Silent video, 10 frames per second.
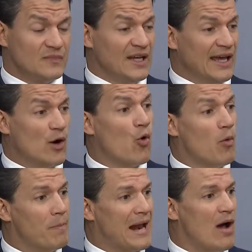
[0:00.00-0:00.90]
é,
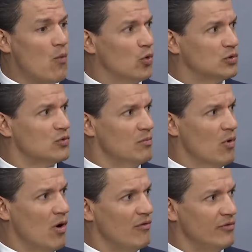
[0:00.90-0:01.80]
comprar um outro
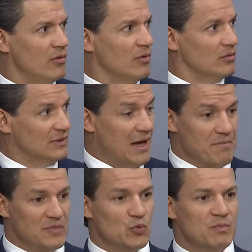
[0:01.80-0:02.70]
imóvel da,
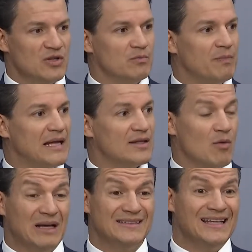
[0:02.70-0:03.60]
do mesmo
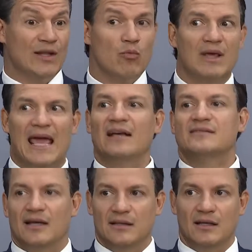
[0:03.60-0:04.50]
padrão, mas ele não quer
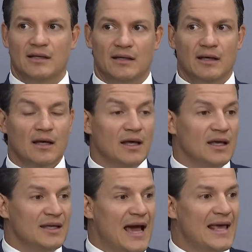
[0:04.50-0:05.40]
sair dali.
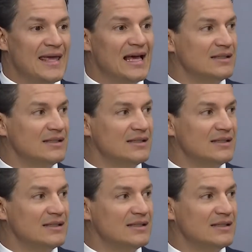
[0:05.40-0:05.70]
E, aí, e nem é-